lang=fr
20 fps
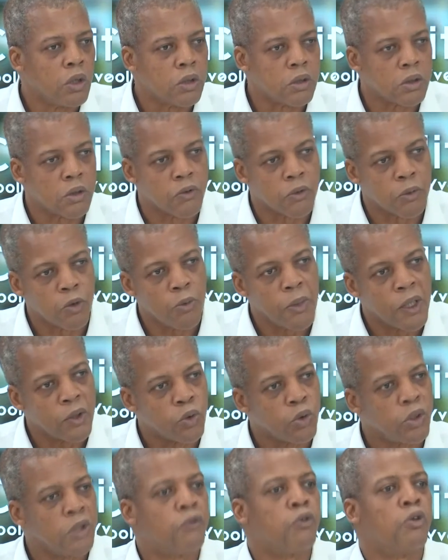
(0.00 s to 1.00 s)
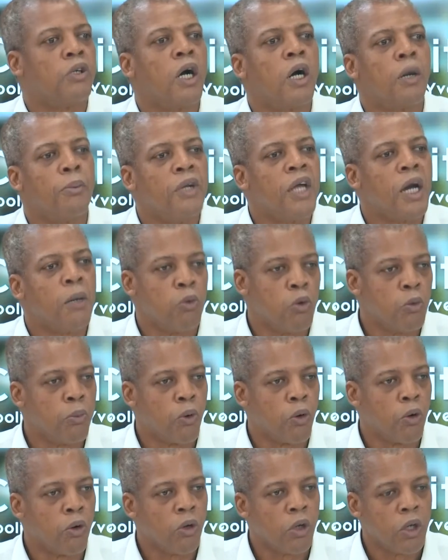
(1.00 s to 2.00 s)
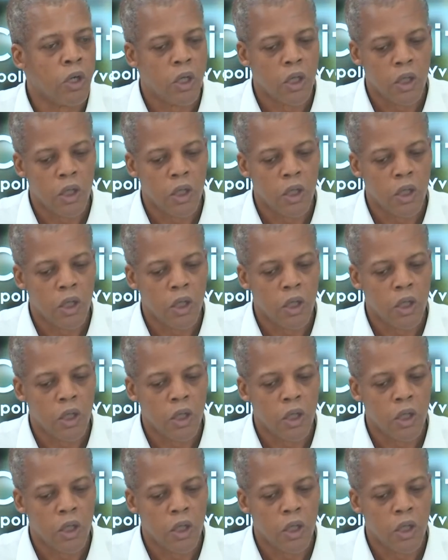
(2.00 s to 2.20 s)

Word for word: C'est vraiment un bateau qu'il faudra ramener à bon port.